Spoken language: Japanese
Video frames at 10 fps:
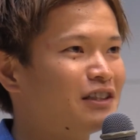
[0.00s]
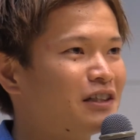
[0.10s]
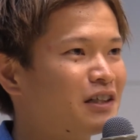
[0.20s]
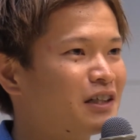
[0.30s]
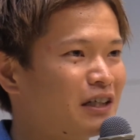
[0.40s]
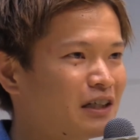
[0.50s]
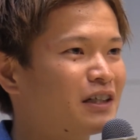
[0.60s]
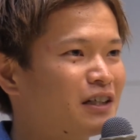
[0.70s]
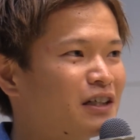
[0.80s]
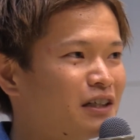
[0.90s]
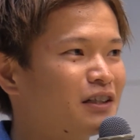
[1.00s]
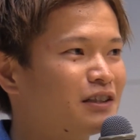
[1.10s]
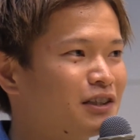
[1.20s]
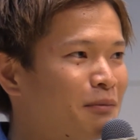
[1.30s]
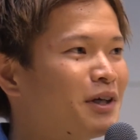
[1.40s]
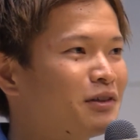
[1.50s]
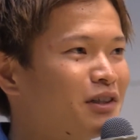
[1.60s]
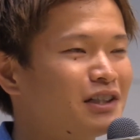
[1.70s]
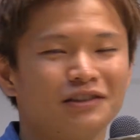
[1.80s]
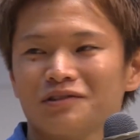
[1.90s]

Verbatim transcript: はいじゃあも